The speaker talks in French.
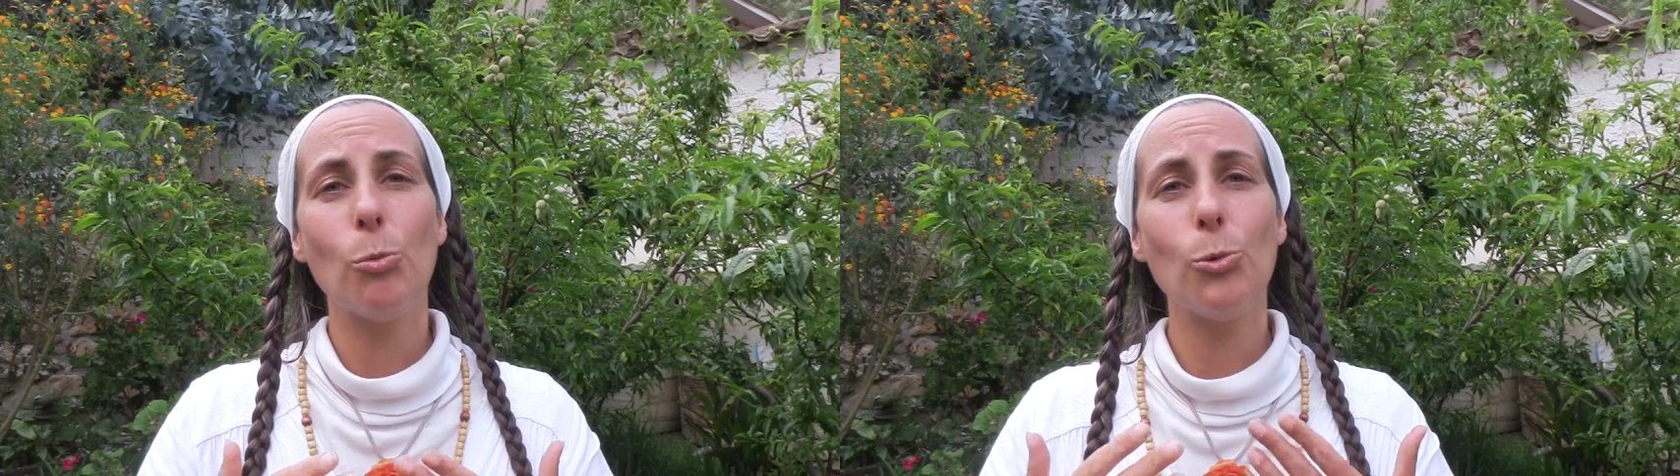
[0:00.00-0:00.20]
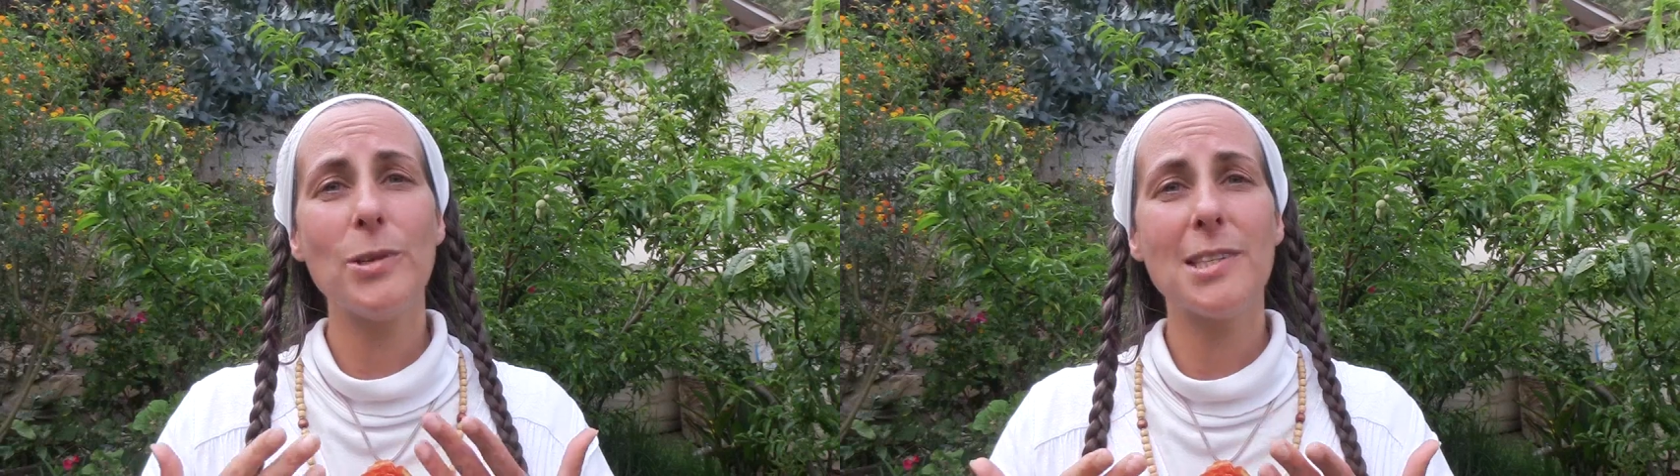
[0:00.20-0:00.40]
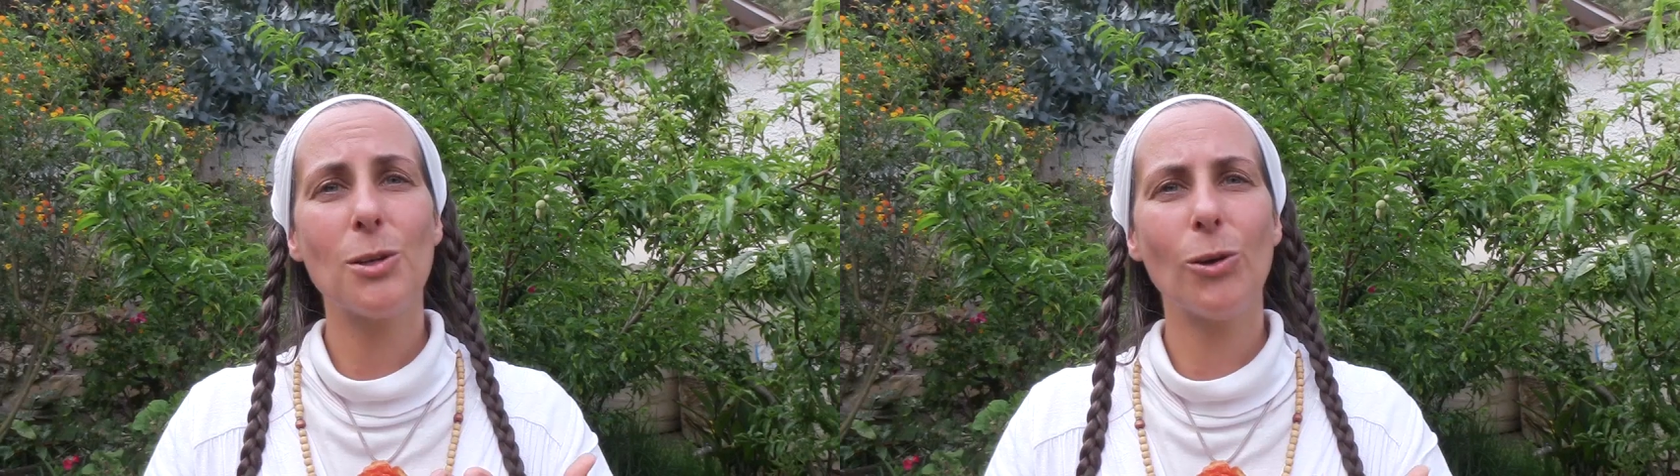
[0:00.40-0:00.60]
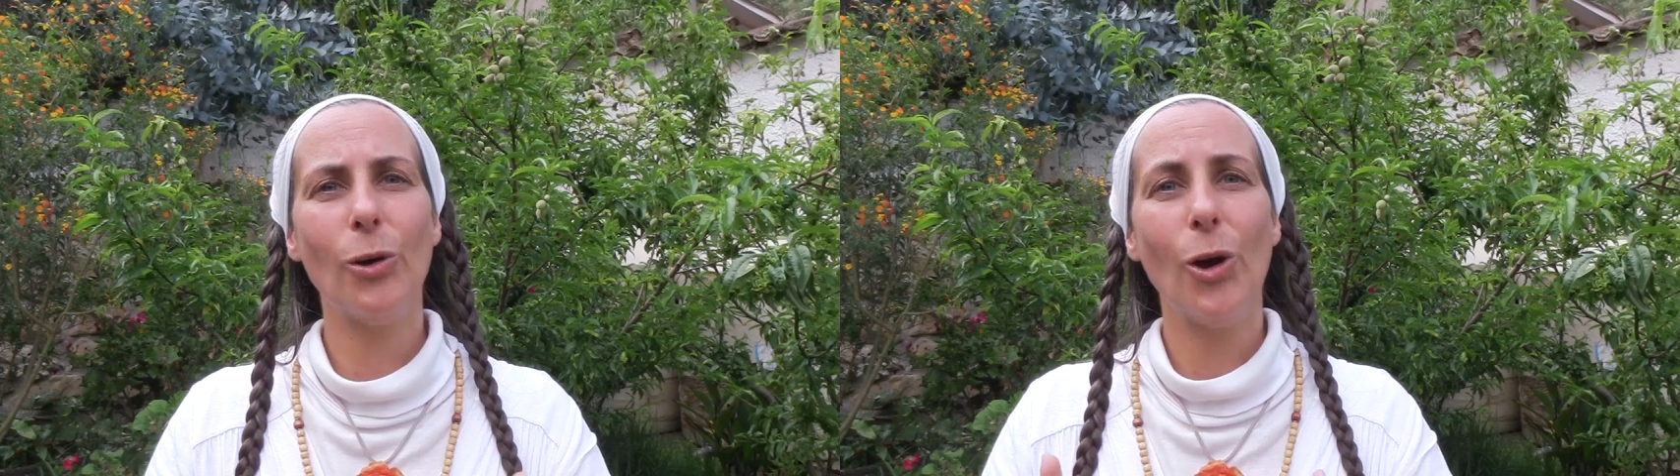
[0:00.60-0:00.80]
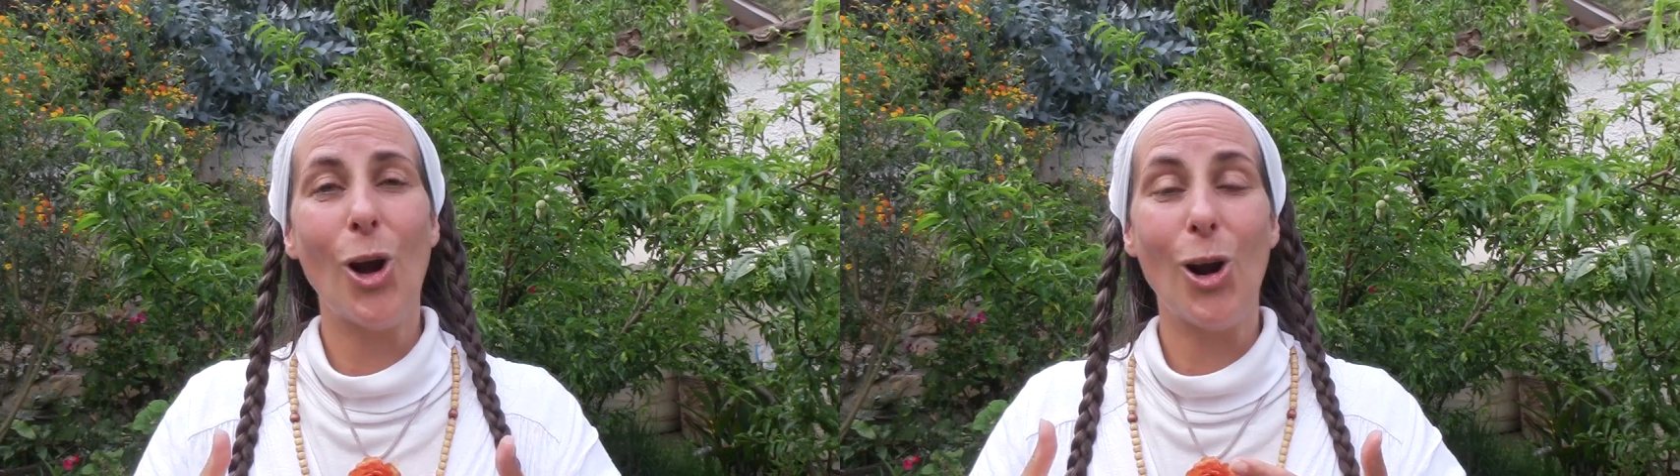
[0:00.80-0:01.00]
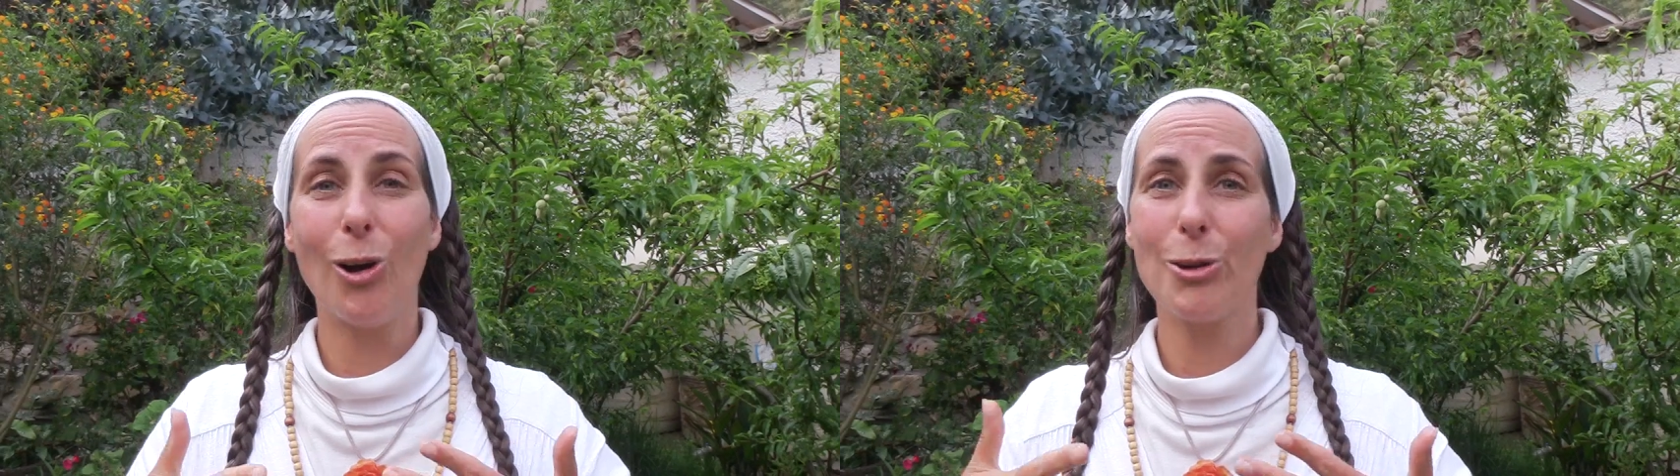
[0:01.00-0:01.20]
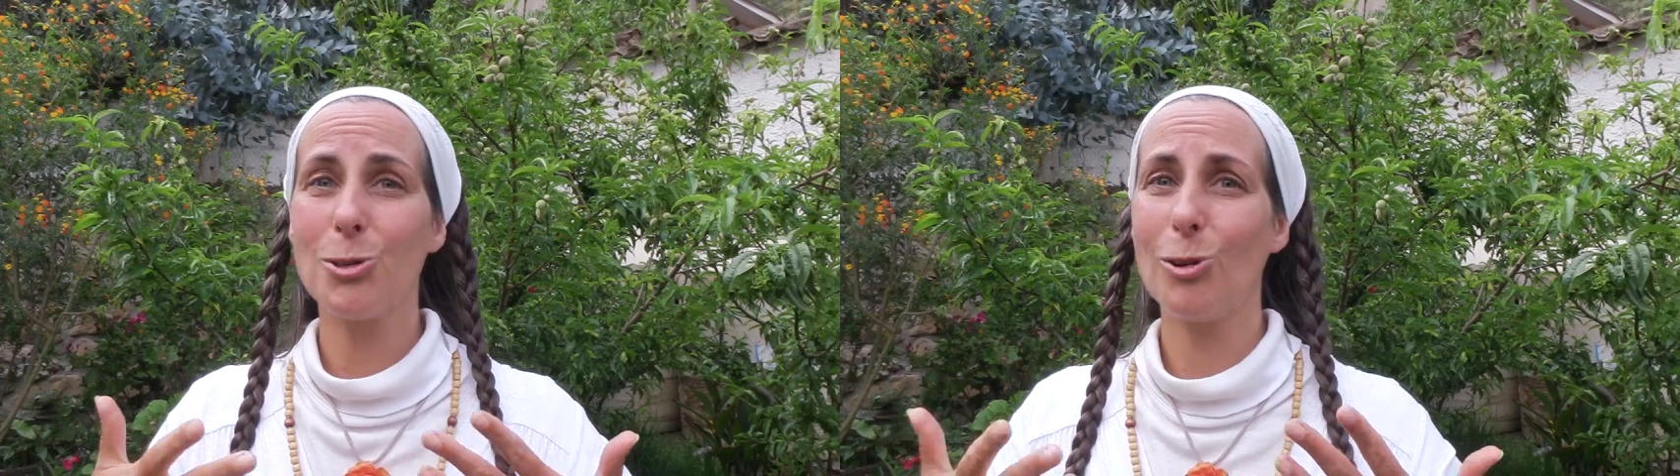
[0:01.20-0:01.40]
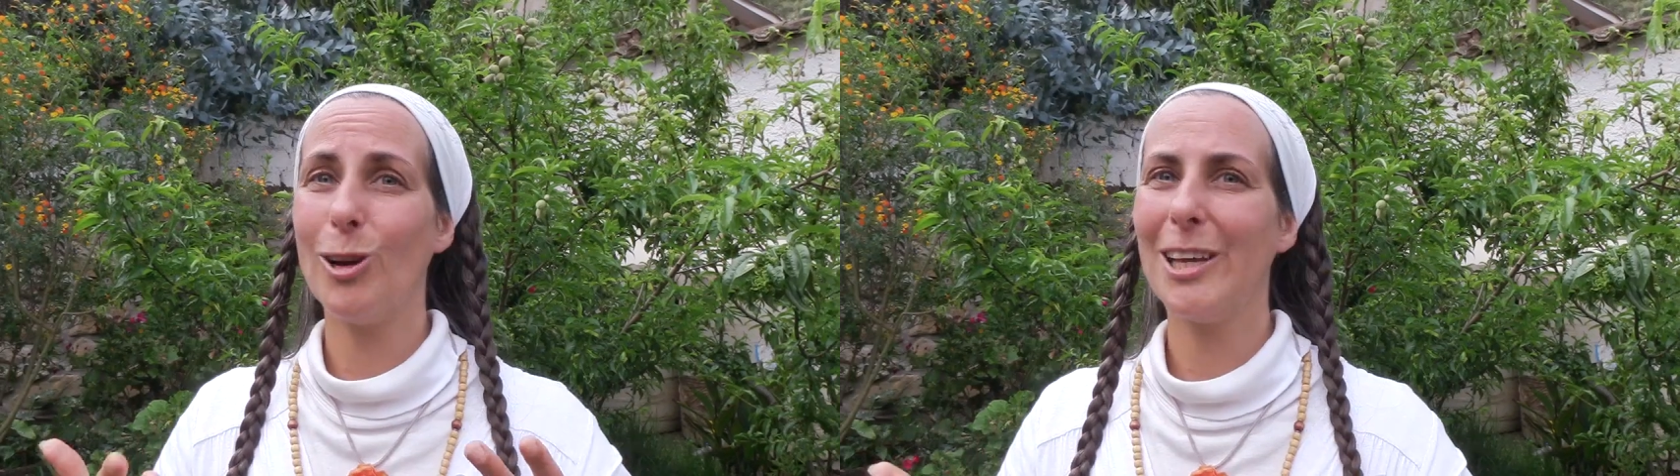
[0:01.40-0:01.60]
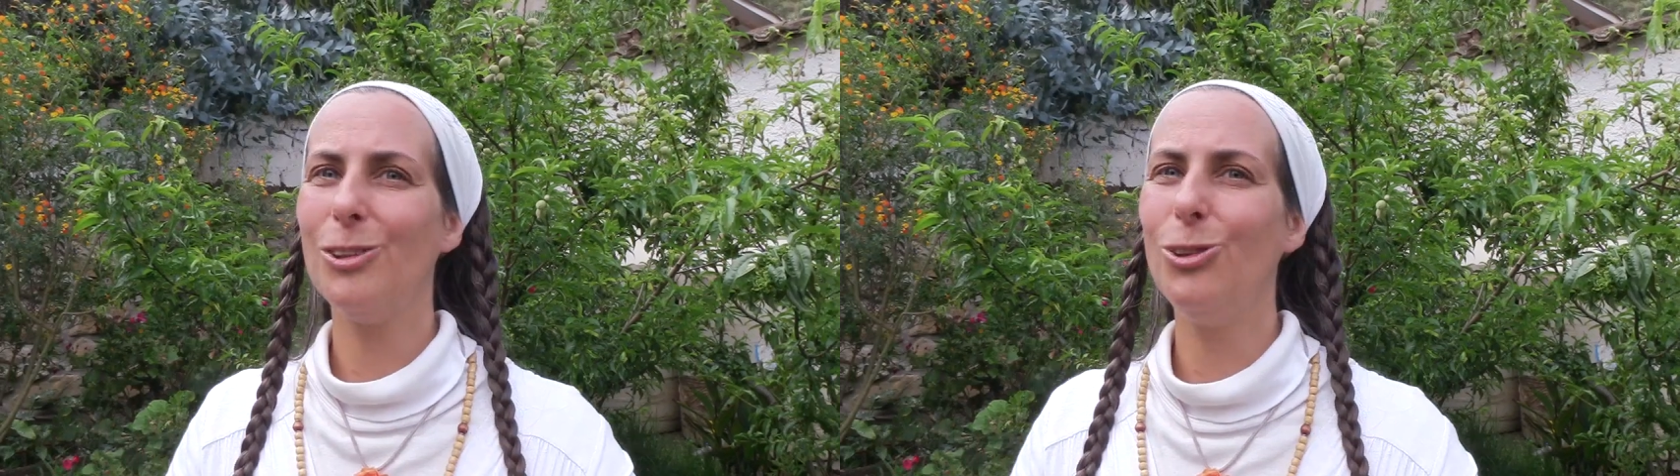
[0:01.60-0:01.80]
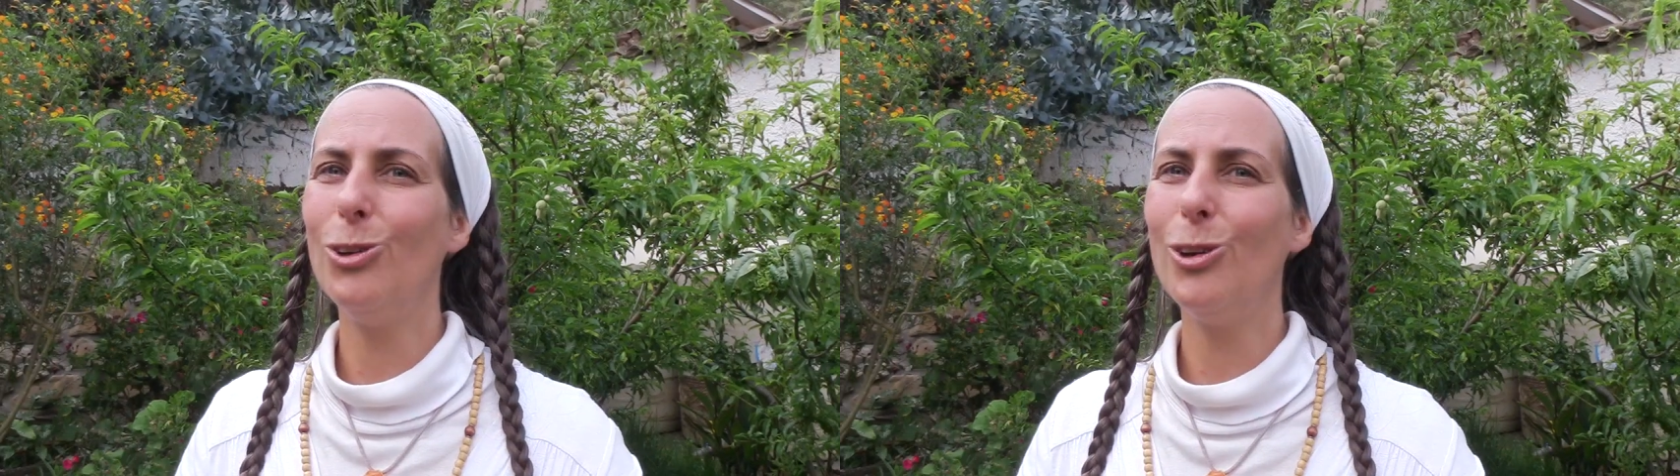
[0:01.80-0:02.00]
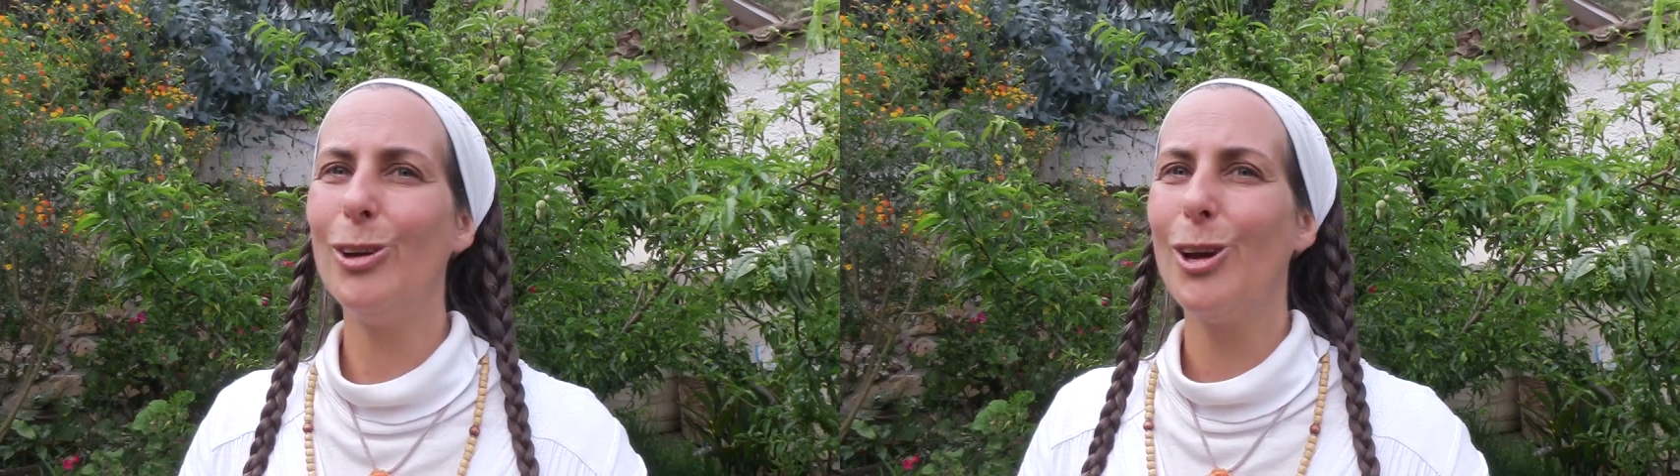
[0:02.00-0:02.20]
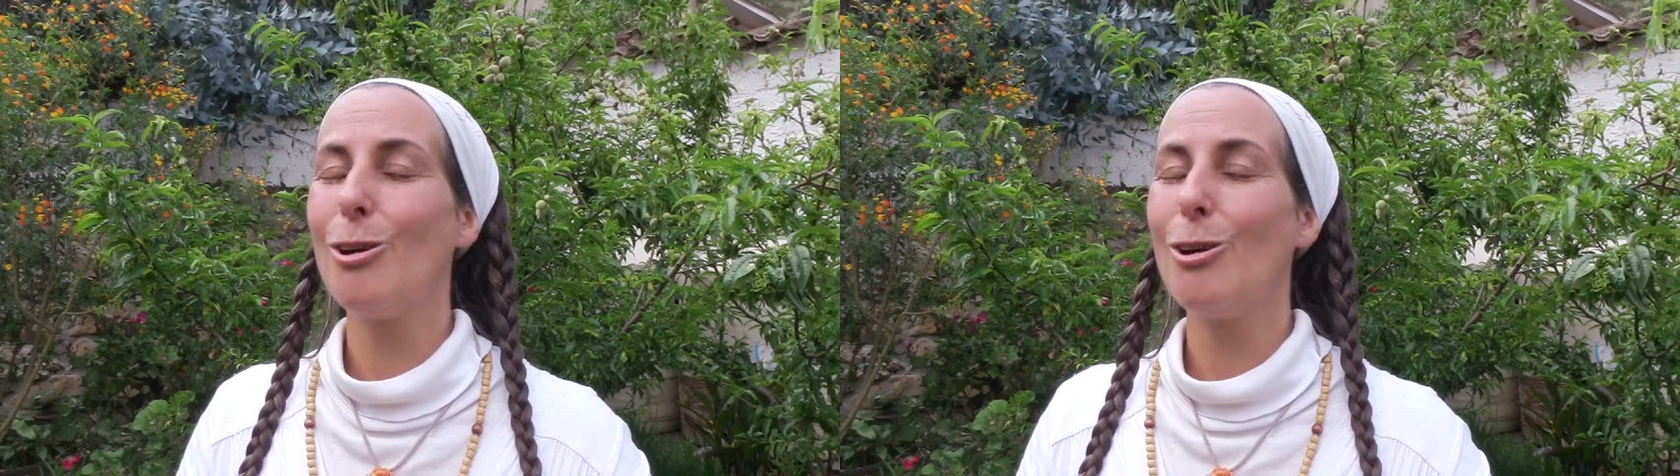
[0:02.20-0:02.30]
puisque lorsque les deux